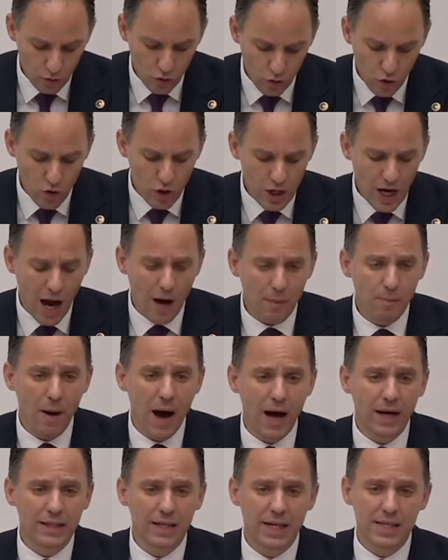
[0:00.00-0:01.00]
Dünya
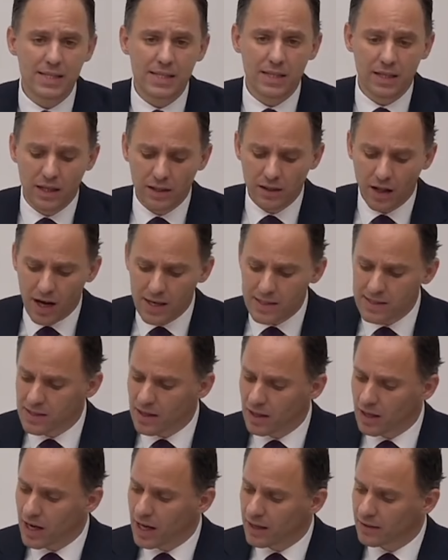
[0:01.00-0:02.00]
Bankası'nın
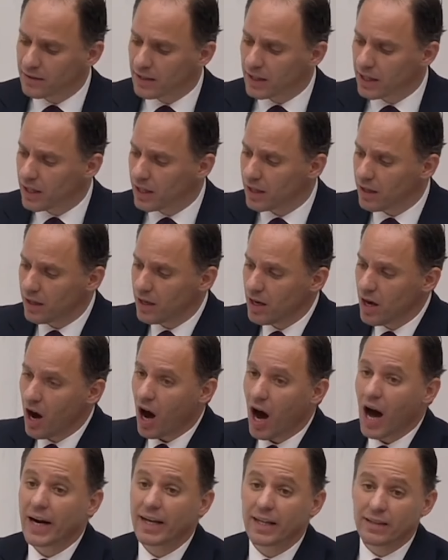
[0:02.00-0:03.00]
hazırladığı
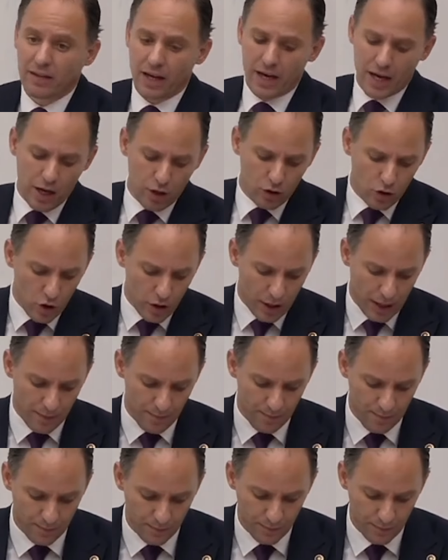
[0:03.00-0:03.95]
haritaya göre